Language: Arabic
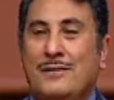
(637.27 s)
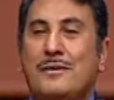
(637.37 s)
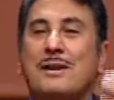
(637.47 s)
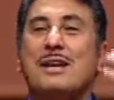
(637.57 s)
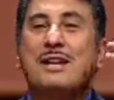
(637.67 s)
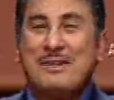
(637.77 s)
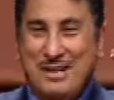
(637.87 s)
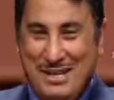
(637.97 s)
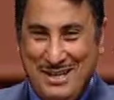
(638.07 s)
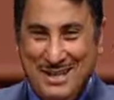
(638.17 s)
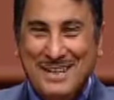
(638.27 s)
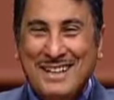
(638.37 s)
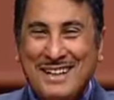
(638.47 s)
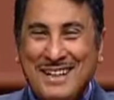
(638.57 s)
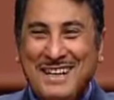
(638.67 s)
عن إنك تسمع
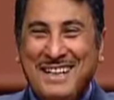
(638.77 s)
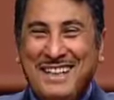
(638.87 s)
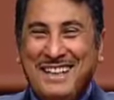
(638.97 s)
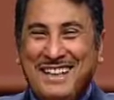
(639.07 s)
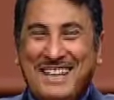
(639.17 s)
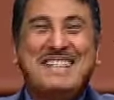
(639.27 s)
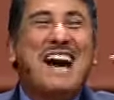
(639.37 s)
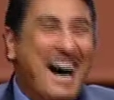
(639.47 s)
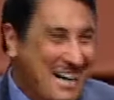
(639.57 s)
إن